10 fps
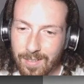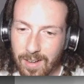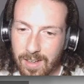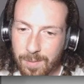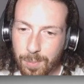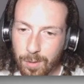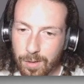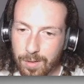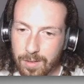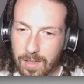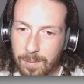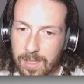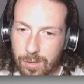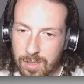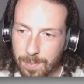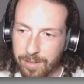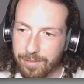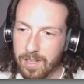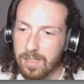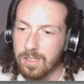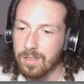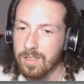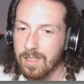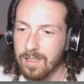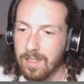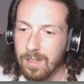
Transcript: Aí, pulou. Tem mais coisa pra frente, a escadaria